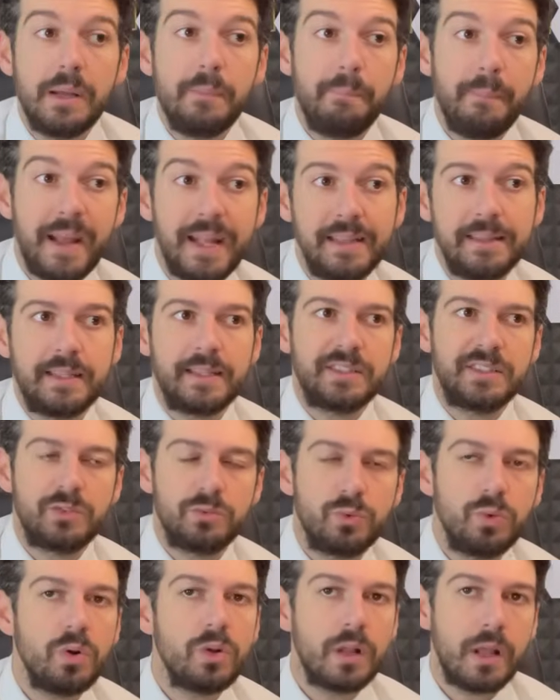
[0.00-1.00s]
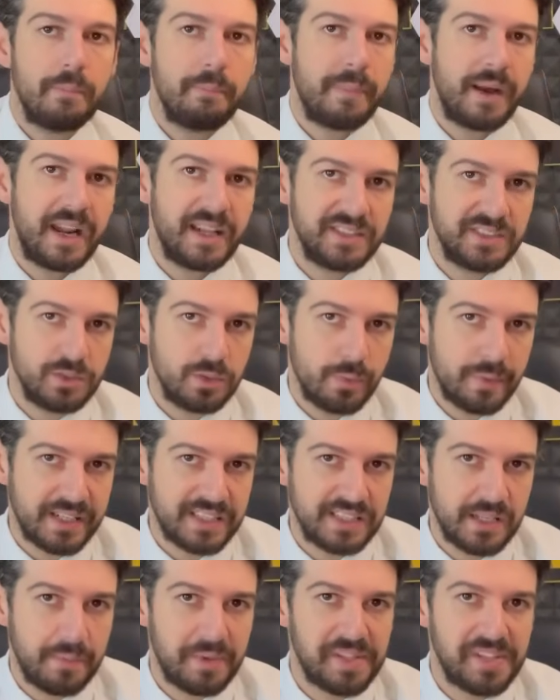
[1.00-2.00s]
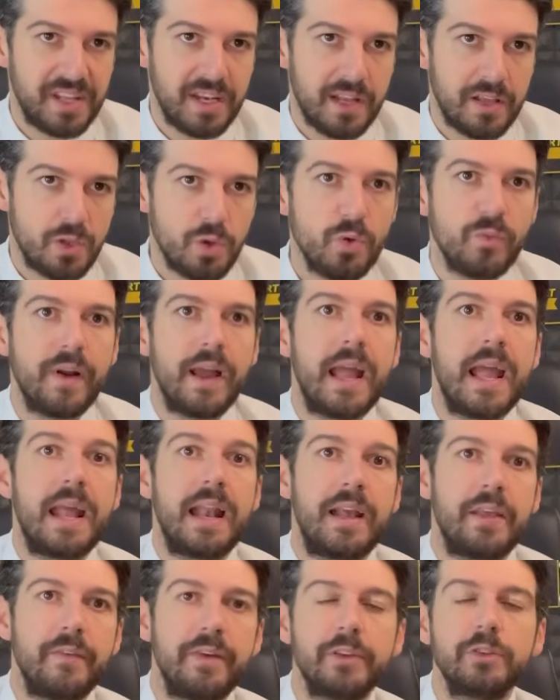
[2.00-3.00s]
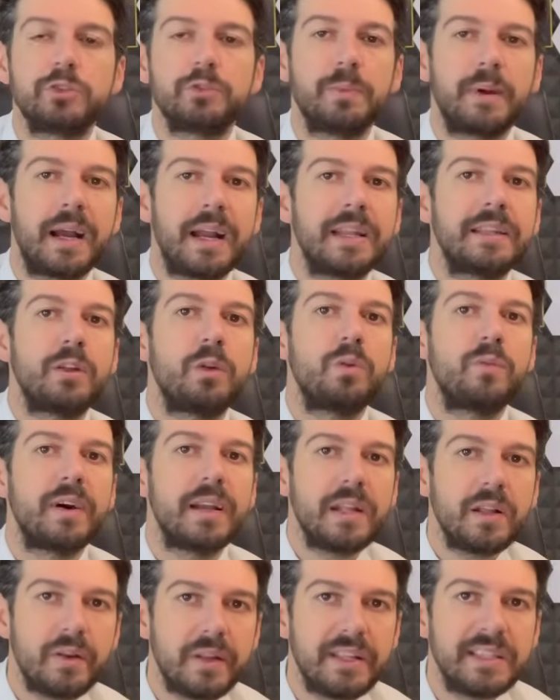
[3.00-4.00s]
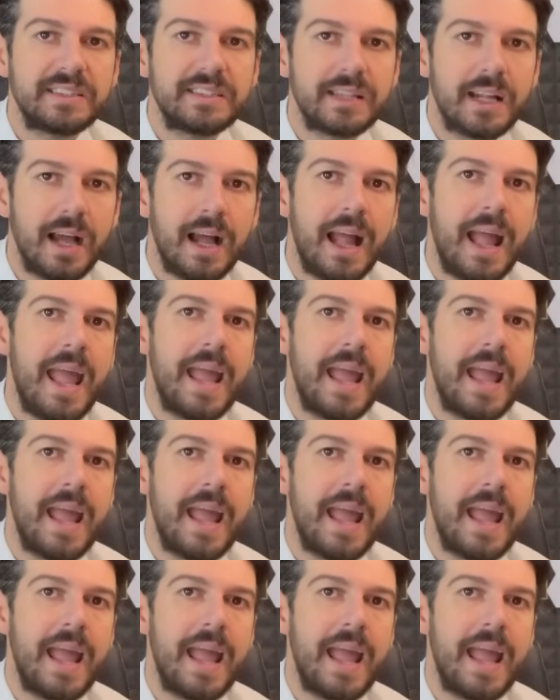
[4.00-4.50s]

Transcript: Mentre se tu lo dai in prestito per 6 mesi alla Juve e la Juventus magari te lo valorizza,